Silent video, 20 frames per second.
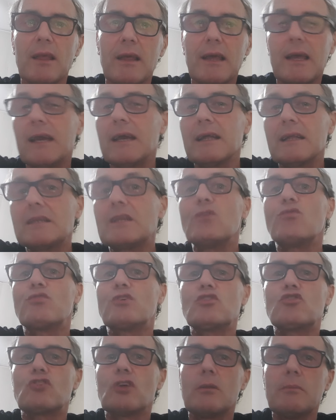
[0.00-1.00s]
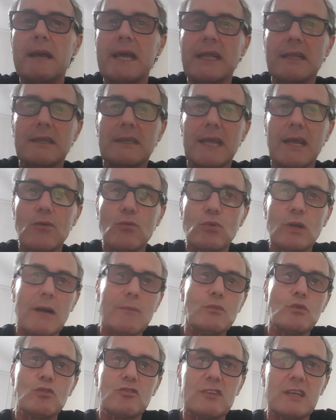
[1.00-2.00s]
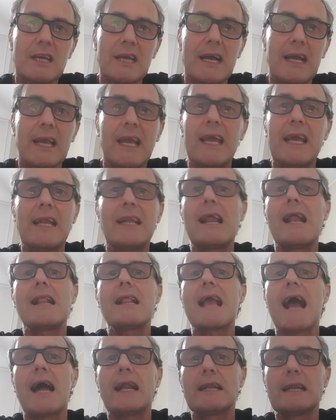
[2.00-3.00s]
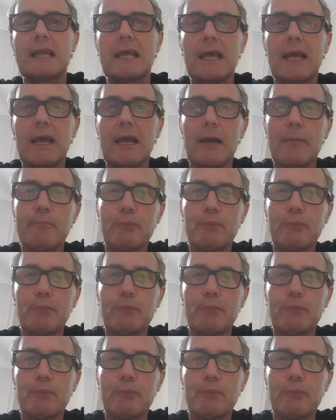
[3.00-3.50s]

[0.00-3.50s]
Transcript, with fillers: e difficilmente una musica che negli anni